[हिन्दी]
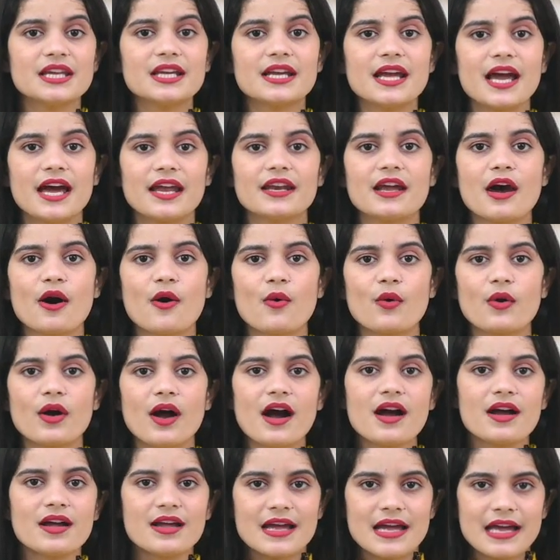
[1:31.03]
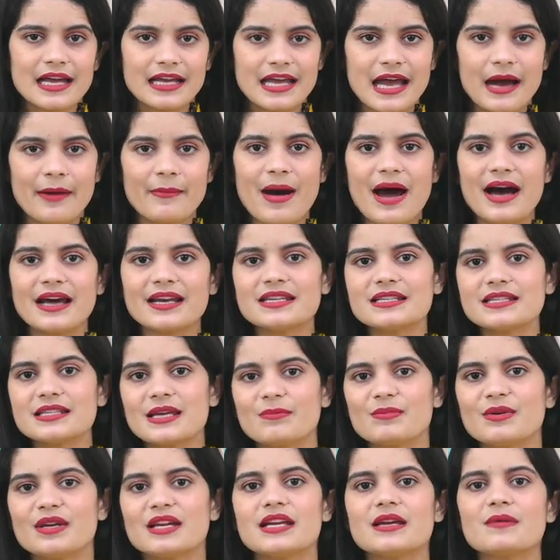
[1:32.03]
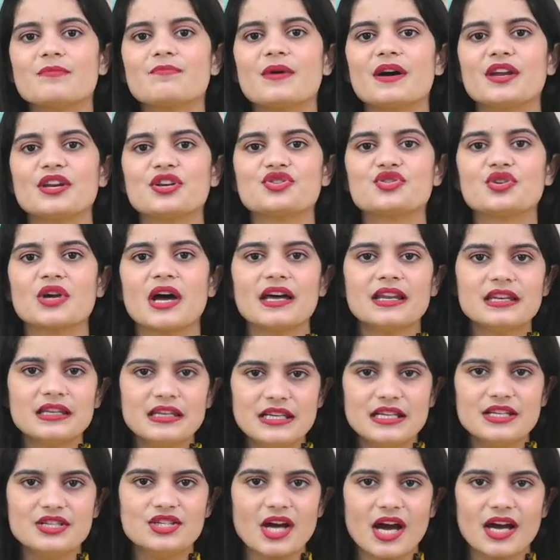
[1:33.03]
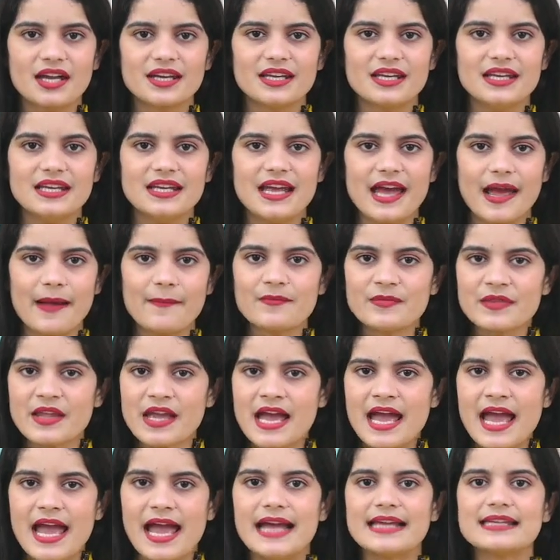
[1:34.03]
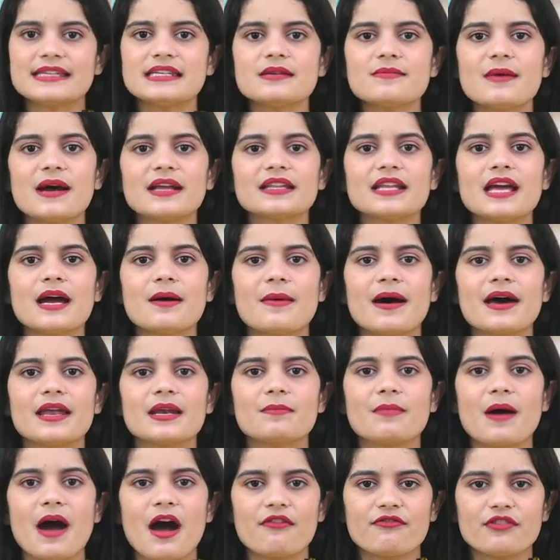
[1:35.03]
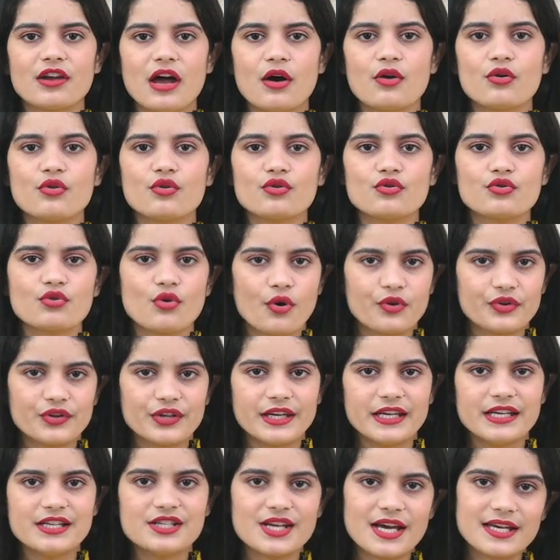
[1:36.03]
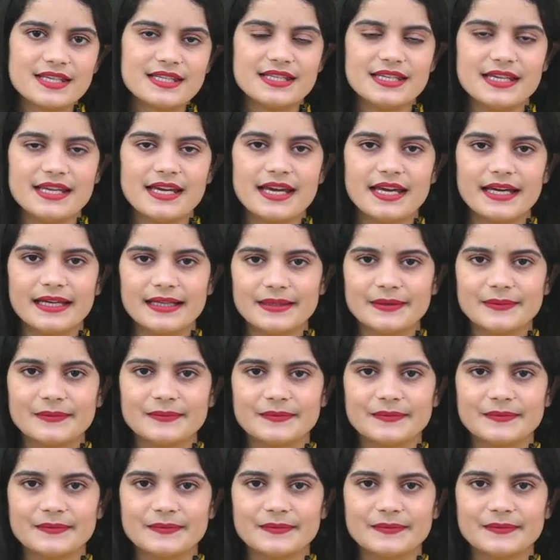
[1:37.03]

ही कहना होगा कि हमारे सब्र की परीक्षा ली जा रही है ऐसी बातें हमारी भावनाओं को रौंदने जैसी है